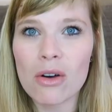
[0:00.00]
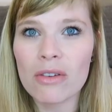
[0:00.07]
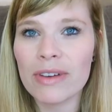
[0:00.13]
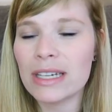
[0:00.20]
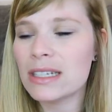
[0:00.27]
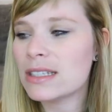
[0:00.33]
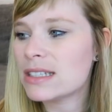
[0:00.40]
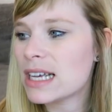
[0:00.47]
auch
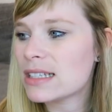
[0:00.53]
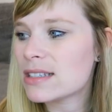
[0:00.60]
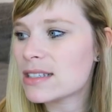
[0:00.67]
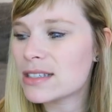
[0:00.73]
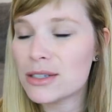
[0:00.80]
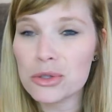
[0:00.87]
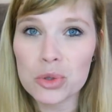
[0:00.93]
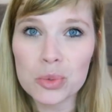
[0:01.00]
wenn es
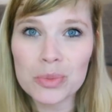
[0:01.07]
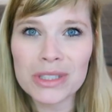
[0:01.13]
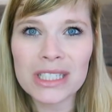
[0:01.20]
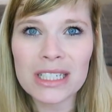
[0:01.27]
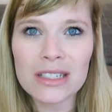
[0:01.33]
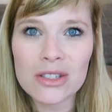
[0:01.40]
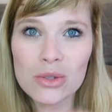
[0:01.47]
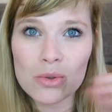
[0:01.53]
jetzt nicht
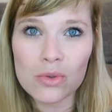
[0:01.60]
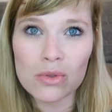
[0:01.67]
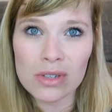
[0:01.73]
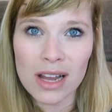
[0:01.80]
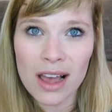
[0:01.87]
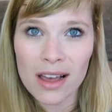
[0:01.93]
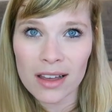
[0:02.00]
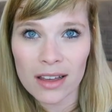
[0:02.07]
unbedingt so
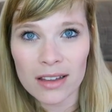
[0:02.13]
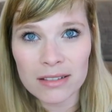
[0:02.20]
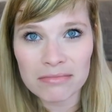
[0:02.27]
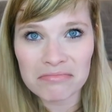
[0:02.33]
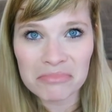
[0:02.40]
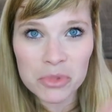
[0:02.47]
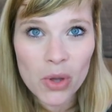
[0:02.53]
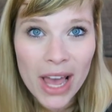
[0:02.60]
nach
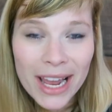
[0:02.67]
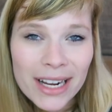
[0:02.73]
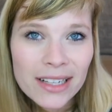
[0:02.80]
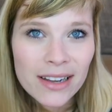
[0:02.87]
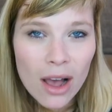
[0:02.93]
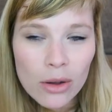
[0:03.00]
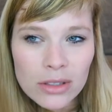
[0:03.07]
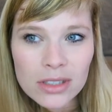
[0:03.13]
New
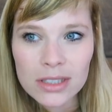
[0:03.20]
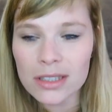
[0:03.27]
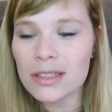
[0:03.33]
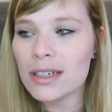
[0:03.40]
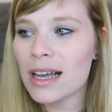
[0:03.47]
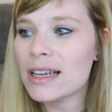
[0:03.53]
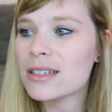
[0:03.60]
Adult aussieht.